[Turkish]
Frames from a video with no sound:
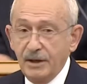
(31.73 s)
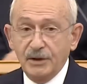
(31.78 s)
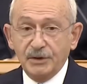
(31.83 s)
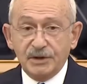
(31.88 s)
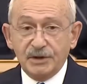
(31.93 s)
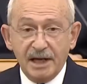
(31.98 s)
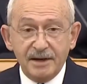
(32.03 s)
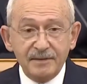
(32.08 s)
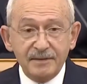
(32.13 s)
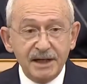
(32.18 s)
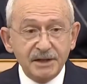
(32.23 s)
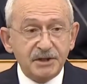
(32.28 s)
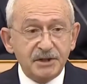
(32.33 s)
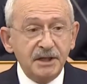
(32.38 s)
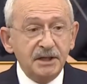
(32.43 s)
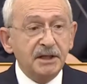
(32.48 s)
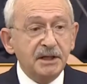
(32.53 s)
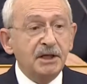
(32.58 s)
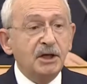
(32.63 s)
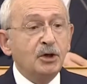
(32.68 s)

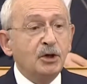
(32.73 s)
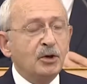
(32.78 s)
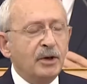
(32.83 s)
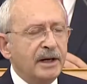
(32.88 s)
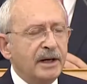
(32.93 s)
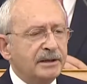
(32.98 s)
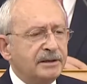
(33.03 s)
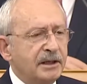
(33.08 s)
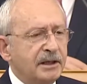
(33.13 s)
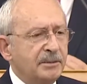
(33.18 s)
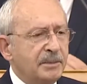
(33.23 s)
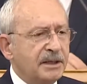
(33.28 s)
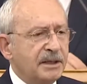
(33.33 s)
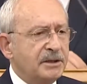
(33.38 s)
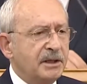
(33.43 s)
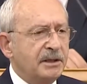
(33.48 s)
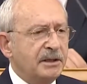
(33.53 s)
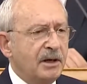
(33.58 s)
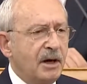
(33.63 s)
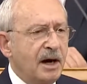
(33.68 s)
devletin iyi
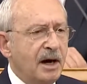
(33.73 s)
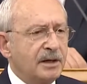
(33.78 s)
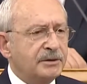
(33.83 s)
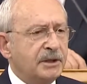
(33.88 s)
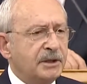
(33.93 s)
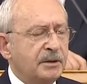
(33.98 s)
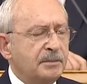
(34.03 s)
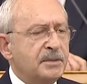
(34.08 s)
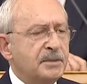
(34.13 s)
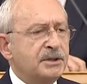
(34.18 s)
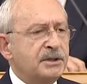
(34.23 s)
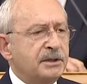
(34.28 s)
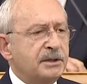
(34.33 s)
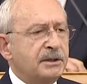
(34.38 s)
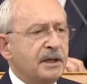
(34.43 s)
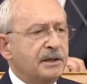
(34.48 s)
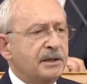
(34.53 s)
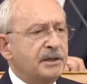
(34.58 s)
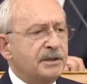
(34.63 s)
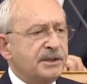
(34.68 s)
yönetilmediğini artık
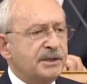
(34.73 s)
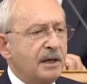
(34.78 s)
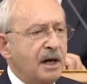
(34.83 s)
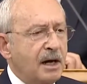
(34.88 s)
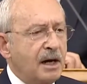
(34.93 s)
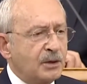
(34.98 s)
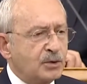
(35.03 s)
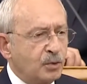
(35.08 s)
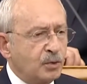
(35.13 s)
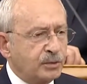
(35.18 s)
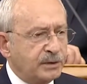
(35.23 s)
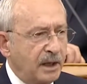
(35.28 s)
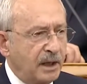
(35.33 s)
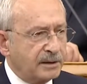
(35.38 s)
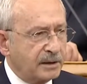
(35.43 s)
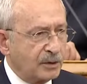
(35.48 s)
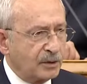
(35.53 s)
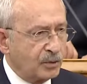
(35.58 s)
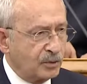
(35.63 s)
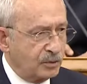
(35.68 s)
Mısır'daki Sahar Sultan
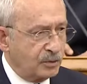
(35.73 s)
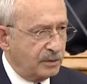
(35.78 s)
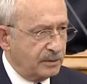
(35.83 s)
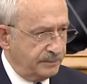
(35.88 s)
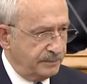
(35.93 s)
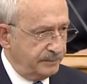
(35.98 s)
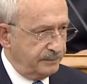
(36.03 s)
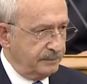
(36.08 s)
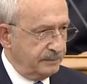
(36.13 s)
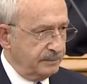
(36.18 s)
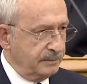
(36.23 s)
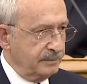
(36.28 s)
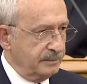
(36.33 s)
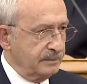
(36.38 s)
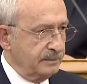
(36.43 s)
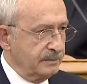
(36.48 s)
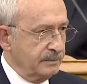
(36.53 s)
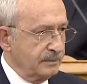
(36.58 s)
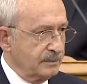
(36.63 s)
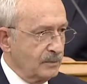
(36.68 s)
da duydu.
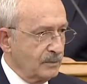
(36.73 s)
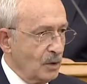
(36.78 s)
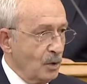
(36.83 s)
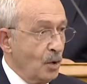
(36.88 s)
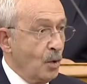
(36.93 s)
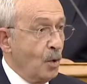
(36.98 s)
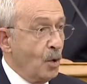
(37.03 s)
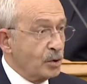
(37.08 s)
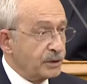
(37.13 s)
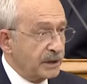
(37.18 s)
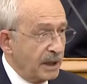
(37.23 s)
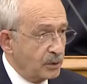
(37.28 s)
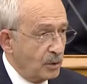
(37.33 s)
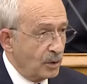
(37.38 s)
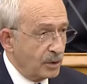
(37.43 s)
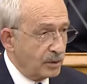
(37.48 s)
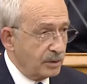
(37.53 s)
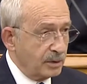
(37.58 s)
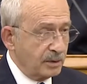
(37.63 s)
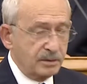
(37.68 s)
O da
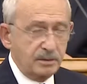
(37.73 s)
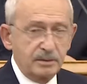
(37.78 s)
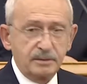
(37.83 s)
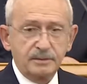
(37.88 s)
görüyor.